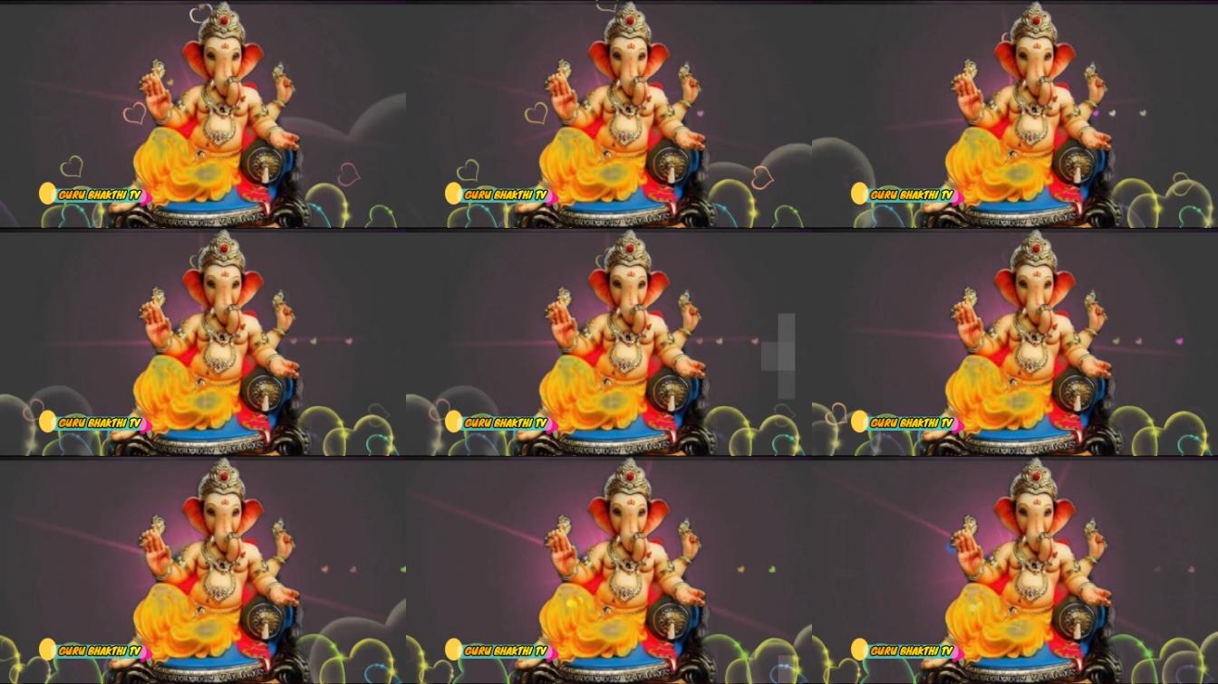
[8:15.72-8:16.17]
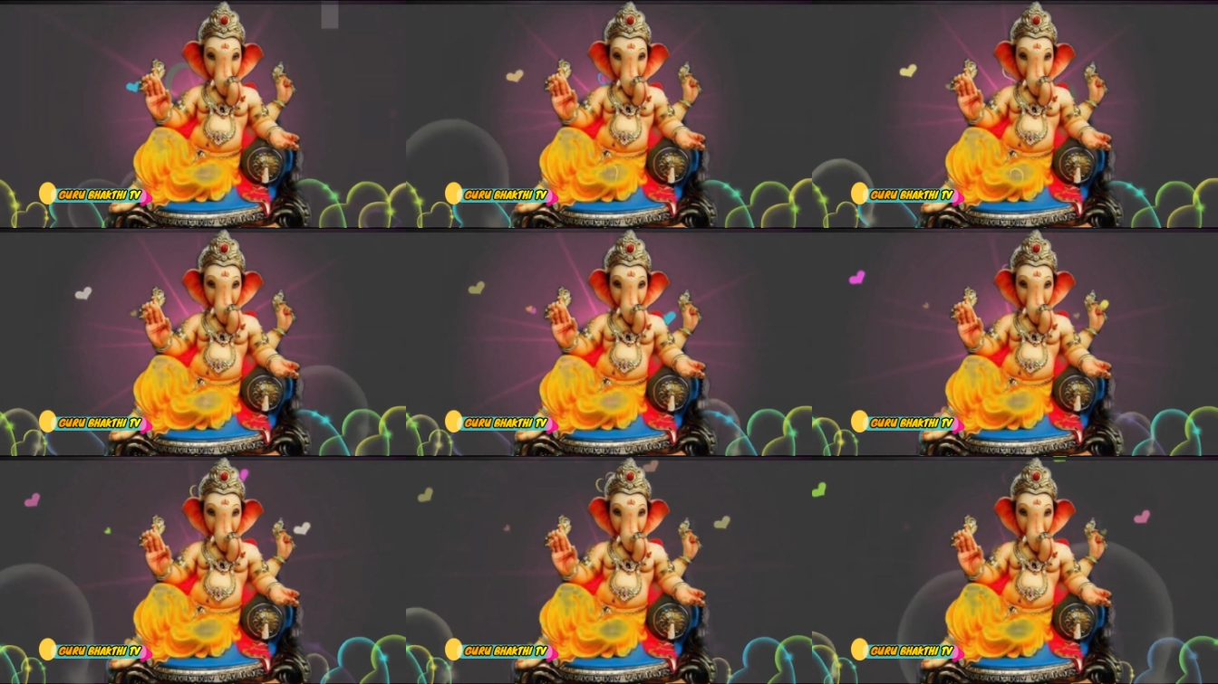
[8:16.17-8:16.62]
చెయ్యి అన్నాడు
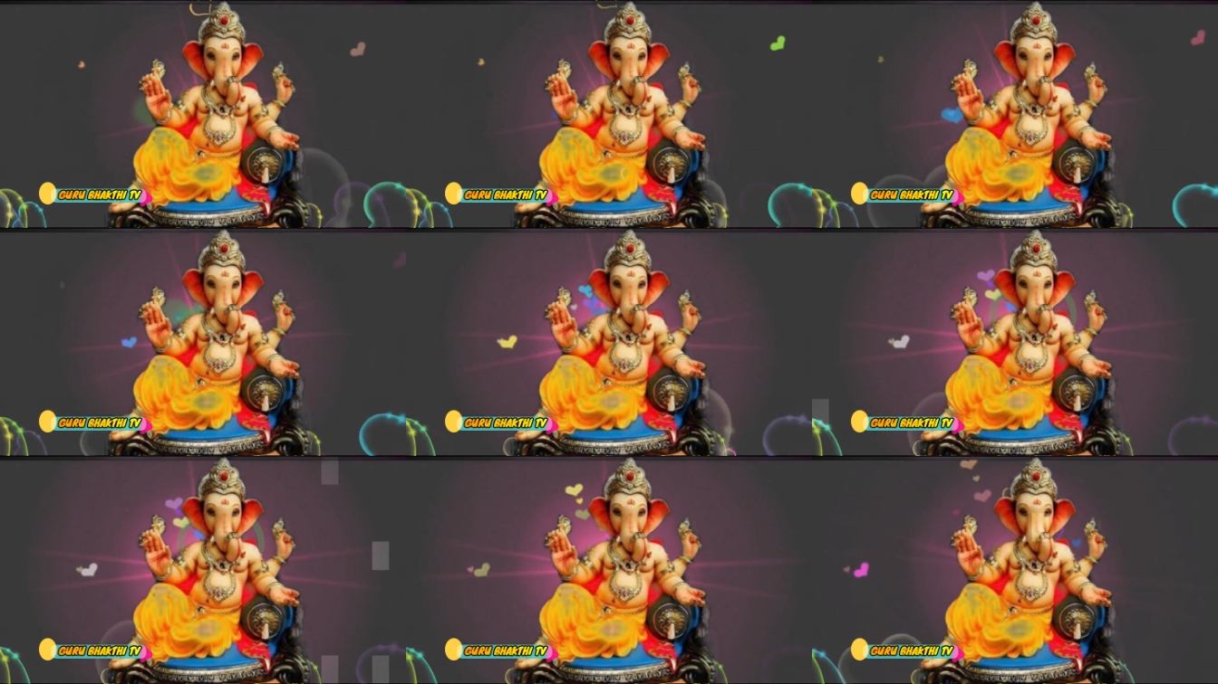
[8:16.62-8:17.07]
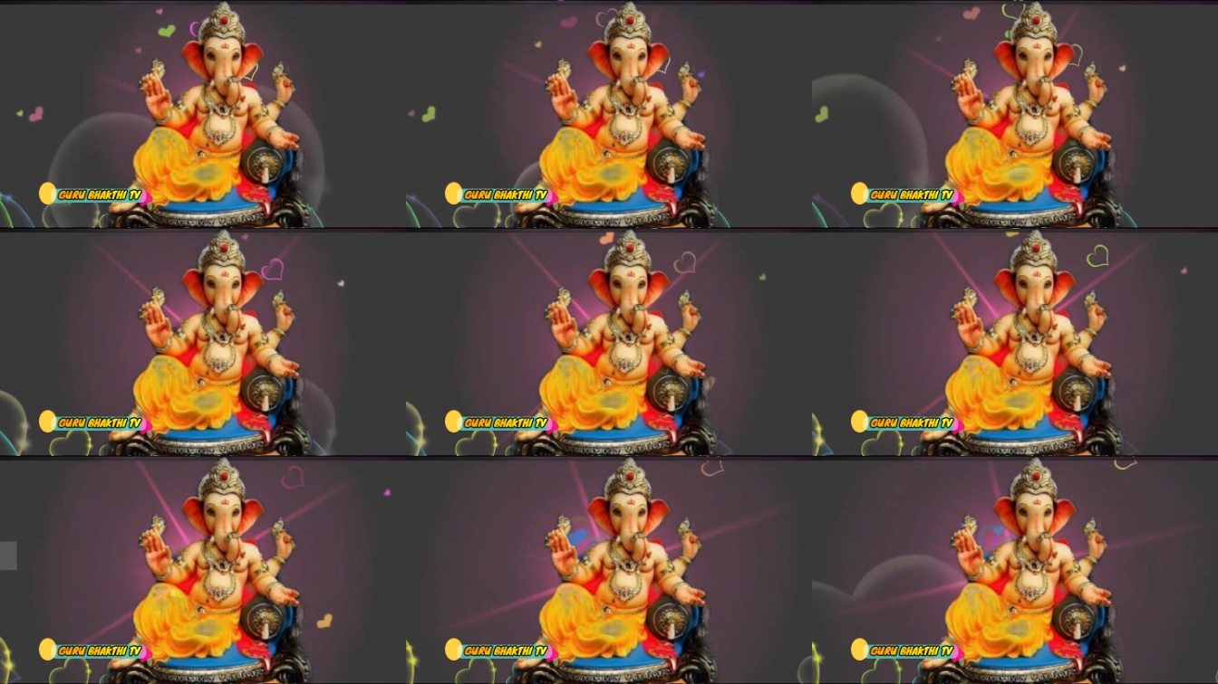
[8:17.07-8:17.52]

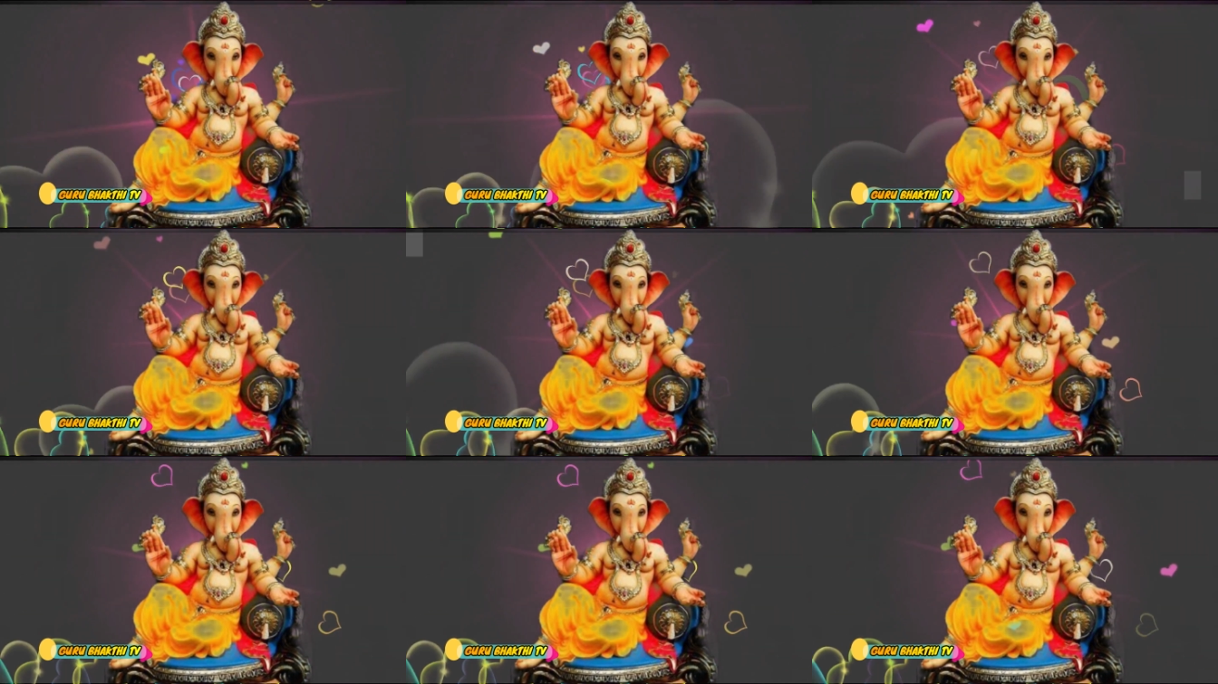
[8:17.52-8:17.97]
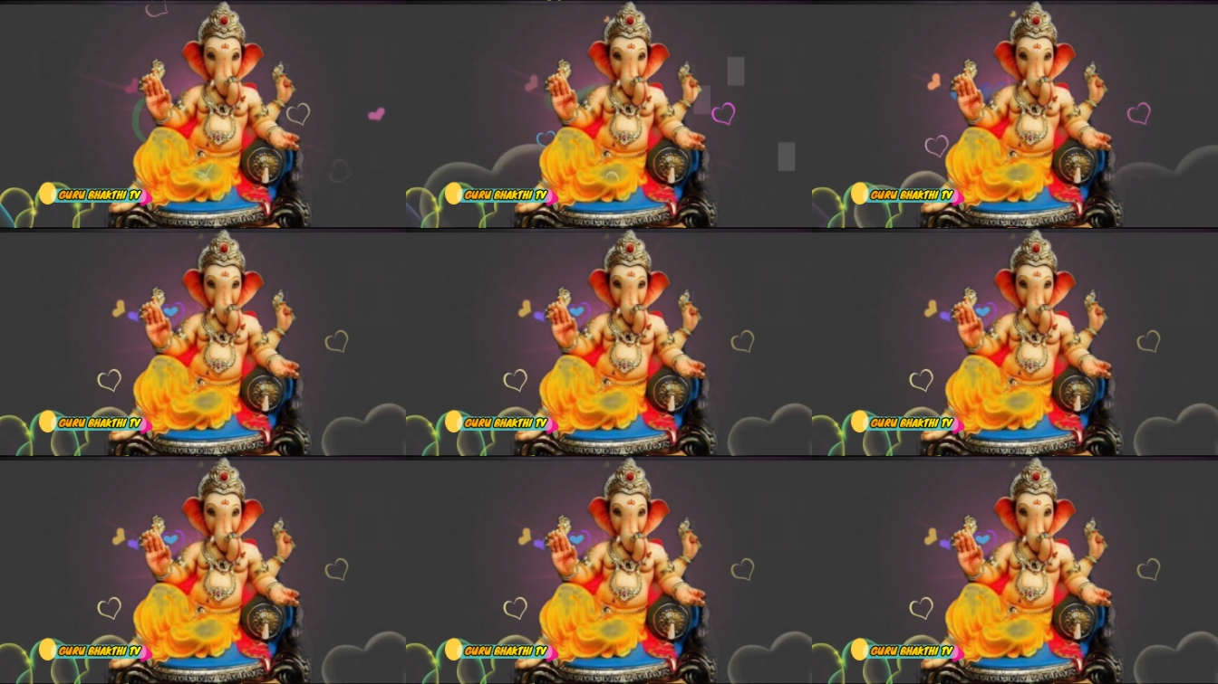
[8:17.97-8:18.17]
గురువుగారి మాట